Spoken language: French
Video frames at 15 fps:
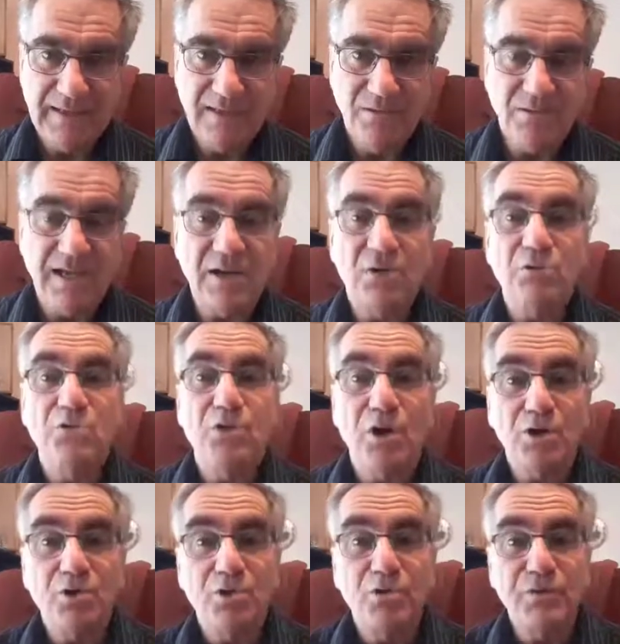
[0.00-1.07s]
Nous allons nous
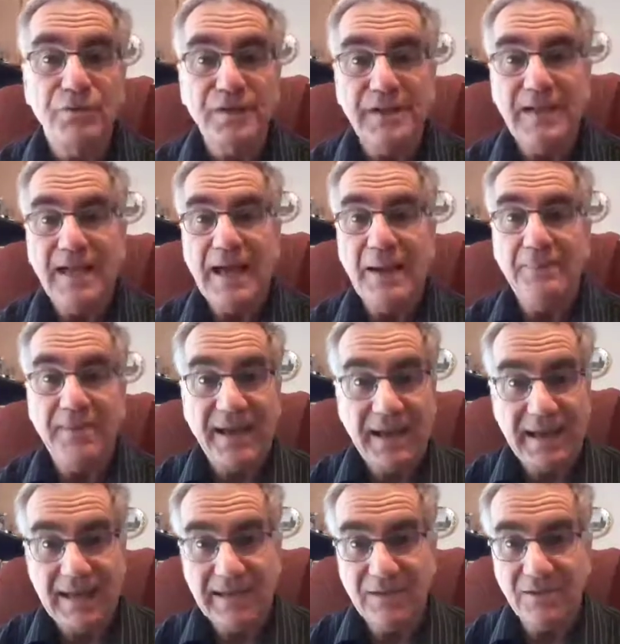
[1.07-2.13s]
retrouver
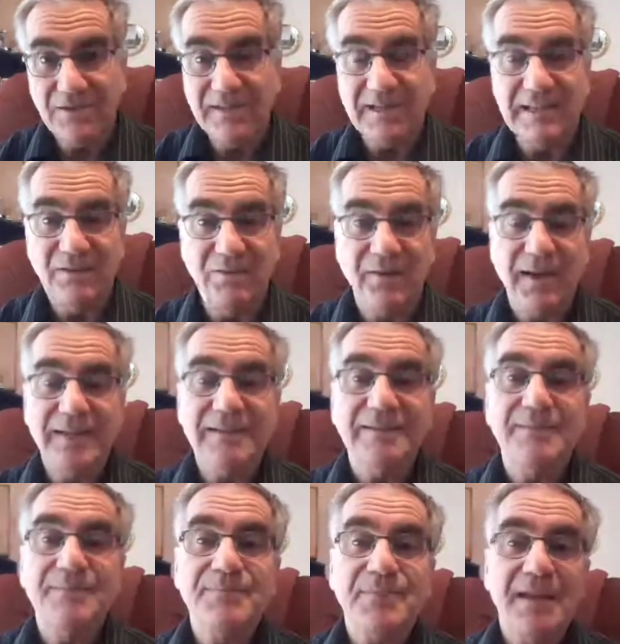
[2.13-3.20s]
après le temps des fêtes